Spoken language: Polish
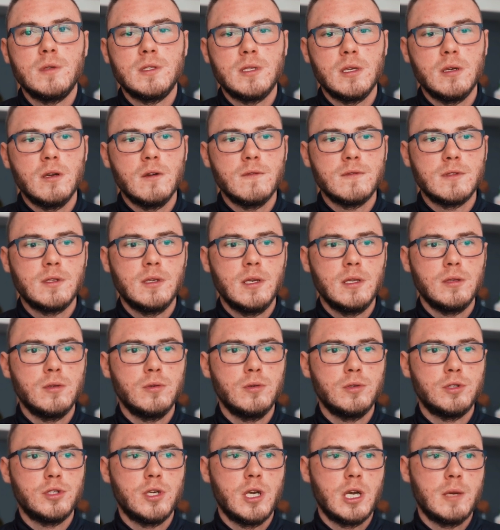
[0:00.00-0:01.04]
z tego
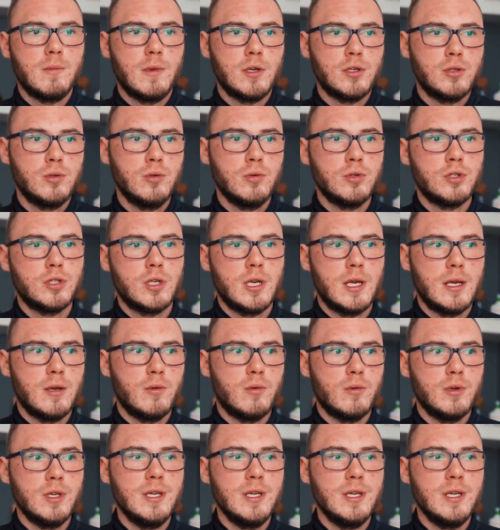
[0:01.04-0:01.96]
względu, że jak masz duże,